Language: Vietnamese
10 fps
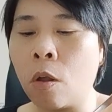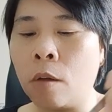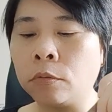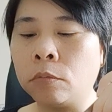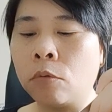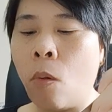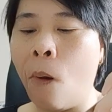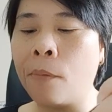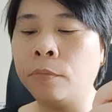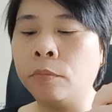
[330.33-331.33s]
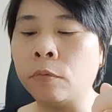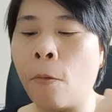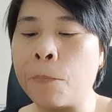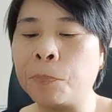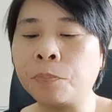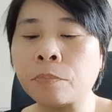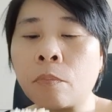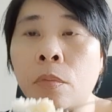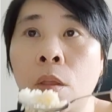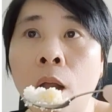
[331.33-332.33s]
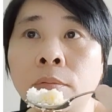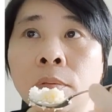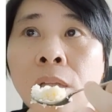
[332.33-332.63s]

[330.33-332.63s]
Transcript: ty mẹ tối cao tại nước ngoài